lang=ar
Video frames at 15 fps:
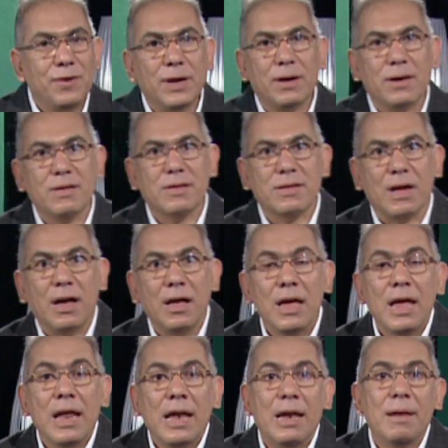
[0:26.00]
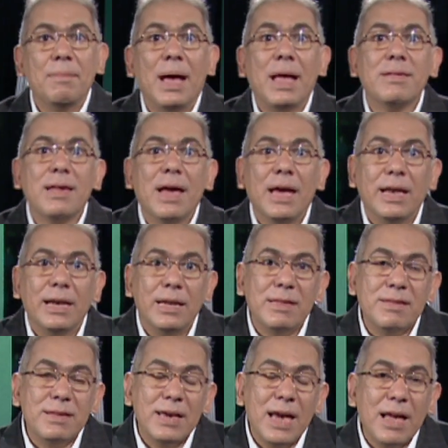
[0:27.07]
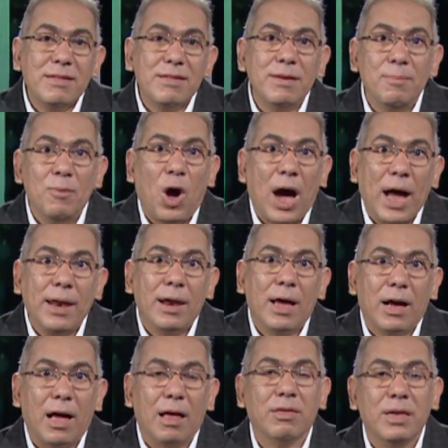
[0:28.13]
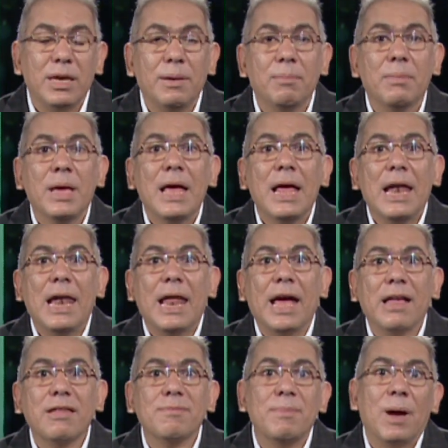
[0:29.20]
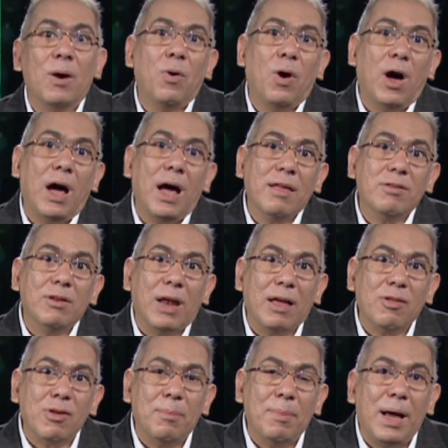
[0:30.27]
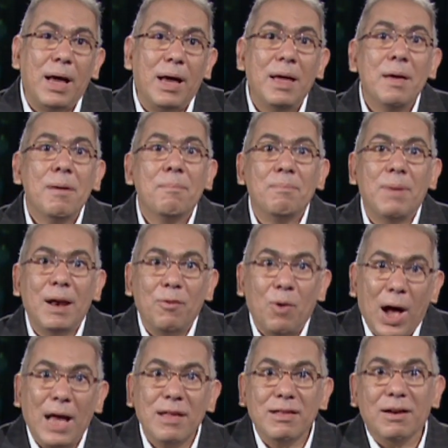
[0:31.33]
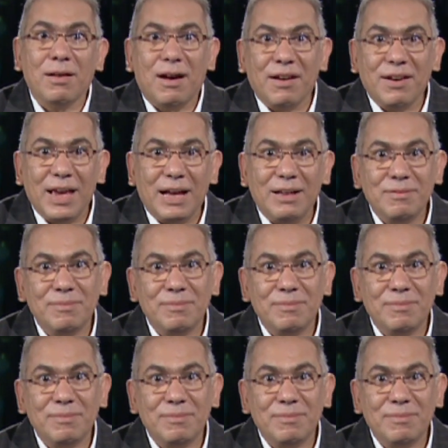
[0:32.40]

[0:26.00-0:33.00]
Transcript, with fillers: في قصة لماذا أن سياسي محنك عظيم لا يسمع لوعاظ العظماء بل وعظ القرية